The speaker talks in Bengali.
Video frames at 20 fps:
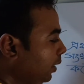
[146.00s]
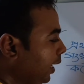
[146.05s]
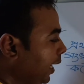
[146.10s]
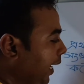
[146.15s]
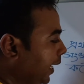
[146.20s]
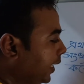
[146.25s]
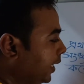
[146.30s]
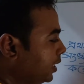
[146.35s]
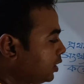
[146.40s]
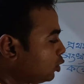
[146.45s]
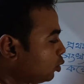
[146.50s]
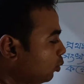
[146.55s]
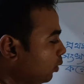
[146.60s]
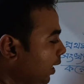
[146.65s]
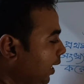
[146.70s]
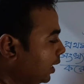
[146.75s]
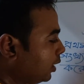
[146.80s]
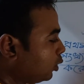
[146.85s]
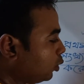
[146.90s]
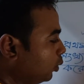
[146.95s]
একের
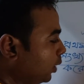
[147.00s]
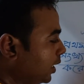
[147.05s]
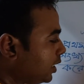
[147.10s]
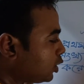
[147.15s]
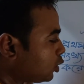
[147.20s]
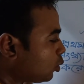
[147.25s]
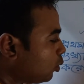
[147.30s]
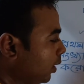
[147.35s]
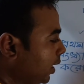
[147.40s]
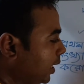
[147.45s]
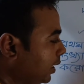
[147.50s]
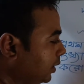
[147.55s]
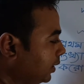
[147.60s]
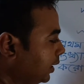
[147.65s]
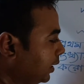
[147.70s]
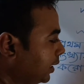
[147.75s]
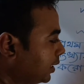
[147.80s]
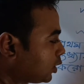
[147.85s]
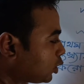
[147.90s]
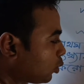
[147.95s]
স্কোয়ার দুইয়ের স্কোয়ার
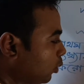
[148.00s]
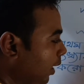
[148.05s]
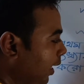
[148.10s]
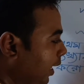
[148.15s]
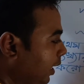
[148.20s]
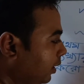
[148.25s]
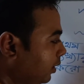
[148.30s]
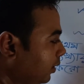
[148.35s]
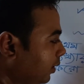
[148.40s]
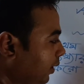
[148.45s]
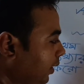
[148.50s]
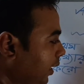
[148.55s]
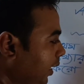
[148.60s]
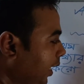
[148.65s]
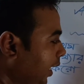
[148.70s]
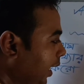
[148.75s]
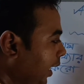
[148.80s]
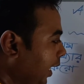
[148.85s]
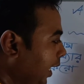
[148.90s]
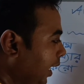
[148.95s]
তিনের স্কোয়ার
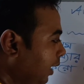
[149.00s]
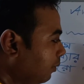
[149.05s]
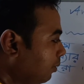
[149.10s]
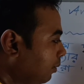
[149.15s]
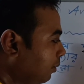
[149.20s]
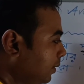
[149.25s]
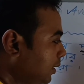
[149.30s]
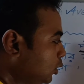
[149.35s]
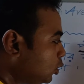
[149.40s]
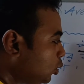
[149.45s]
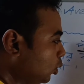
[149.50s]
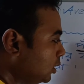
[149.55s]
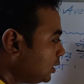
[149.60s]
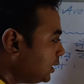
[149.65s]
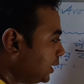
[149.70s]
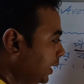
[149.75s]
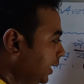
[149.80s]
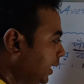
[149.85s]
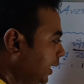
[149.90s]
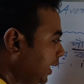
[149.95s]
এভাবে
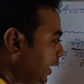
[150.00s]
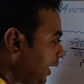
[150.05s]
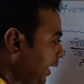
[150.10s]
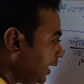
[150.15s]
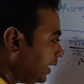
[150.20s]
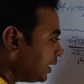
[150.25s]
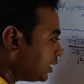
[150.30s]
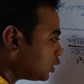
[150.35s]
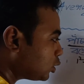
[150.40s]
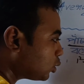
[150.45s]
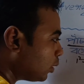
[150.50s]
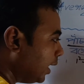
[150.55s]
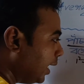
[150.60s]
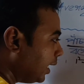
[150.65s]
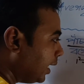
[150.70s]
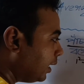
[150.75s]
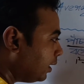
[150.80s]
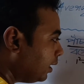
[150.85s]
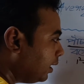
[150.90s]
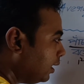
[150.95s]
চলছে এন স্কোয়ার
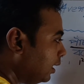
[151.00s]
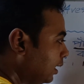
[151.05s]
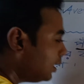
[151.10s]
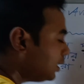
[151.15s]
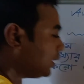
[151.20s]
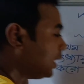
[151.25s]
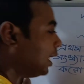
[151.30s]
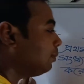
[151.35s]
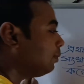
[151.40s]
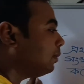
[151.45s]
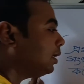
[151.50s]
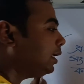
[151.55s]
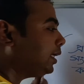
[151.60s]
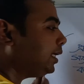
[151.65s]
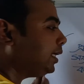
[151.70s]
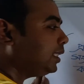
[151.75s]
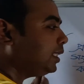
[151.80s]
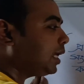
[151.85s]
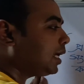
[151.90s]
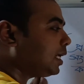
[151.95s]
তার মানে
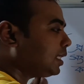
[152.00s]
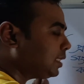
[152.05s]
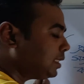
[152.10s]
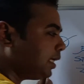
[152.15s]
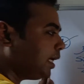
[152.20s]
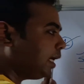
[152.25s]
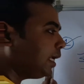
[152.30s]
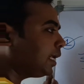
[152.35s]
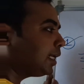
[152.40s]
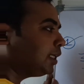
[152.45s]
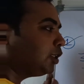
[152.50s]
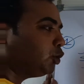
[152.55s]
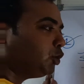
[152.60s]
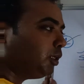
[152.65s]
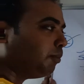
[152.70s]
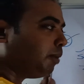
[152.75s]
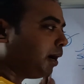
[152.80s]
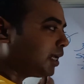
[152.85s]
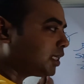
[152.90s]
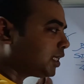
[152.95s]
কি দাঁড়াচ্ছে এটাকে যদি
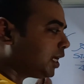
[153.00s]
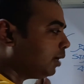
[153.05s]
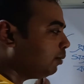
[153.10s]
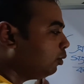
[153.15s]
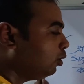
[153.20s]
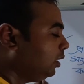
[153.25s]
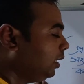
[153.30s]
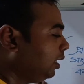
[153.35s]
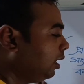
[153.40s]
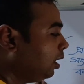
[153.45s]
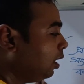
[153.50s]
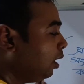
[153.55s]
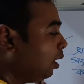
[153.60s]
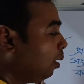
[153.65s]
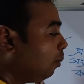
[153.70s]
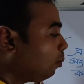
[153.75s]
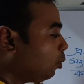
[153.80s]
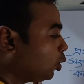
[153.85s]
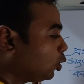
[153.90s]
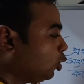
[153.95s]
ভাষায় বলি
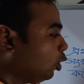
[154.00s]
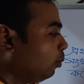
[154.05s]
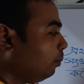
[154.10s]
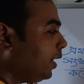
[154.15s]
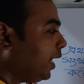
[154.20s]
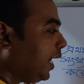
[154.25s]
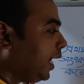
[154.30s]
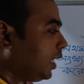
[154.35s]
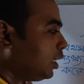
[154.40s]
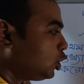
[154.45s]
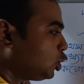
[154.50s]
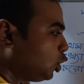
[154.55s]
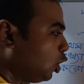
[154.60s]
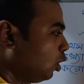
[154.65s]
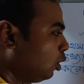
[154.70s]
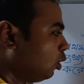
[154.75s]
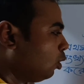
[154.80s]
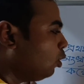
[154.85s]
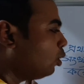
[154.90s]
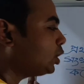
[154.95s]
প্রথম এন
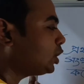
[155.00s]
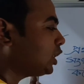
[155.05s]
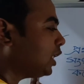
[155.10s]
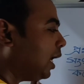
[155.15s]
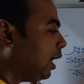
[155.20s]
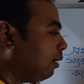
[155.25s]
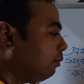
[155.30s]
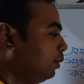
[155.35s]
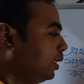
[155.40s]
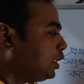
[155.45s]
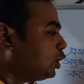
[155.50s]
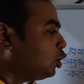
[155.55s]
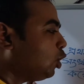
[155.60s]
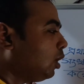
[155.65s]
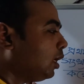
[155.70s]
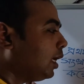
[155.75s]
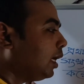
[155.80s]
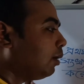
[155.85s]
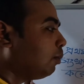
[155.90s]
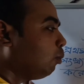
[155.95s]
সংখ্যক স্বাভাবিক
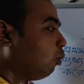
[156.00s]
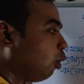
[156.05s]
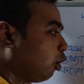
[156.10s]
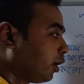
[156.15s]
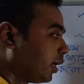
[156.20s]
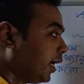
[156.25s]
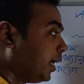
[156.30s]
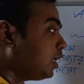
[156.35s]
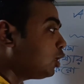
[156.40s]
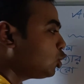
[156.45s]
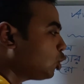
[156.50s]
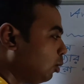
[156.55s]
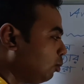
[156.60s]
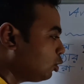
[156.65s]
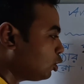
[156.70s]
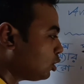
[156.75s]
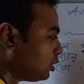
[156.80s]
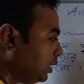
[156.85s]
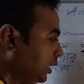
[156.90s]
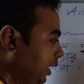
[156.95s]
সংখ্যার বর্গের
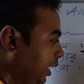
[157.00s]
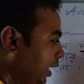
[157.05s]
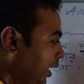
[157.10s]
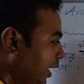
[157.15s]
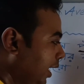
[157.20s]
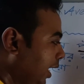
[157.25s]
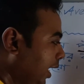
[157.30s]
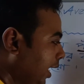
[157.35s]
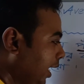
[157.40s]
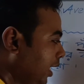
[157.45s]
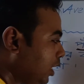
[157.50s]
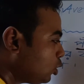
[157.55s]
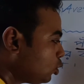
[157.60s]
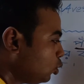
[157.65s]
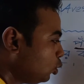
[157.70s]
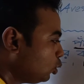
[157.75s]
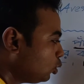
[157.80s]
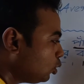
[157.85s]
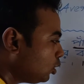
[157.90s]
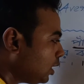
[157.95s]
সমষ্টি এর
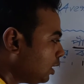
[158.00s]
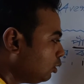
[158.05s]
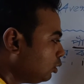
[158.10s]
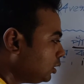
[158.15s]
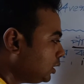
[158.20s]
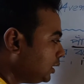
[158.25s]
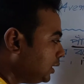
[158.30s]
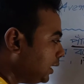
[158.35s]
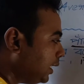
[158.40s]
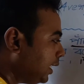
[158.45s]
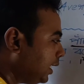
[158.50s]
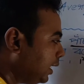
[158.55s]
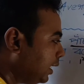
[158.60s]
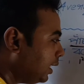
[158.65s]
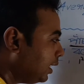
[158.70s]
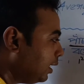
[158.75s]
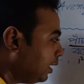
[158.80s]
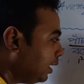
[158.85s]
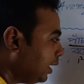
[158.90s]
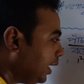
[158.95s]
সূত্রটা হচ্ছে
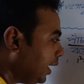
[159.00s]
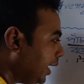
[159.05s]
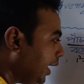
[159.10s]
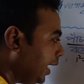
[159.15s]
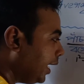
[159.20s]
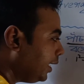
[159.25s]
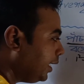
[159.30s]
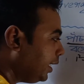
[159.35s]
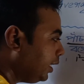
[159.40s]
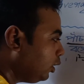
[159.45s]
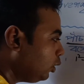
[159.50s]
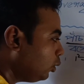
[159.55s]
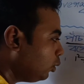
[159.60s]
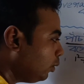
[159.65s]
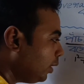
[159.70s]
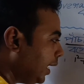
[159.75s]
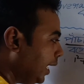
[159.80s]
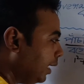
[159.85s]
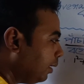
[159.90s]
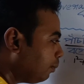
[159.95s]
এন ইন্টু
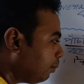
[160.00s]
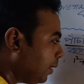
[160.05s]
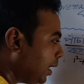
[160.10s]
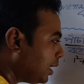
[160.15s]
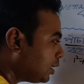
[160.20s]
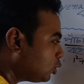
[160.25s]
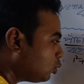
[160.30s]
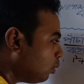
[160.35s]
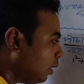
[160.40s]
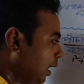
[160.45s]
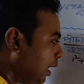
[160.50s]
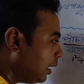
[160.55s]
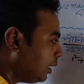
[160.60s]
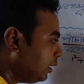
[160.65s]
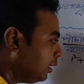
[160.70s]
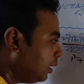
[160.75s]
এন প্লাস ওয়ান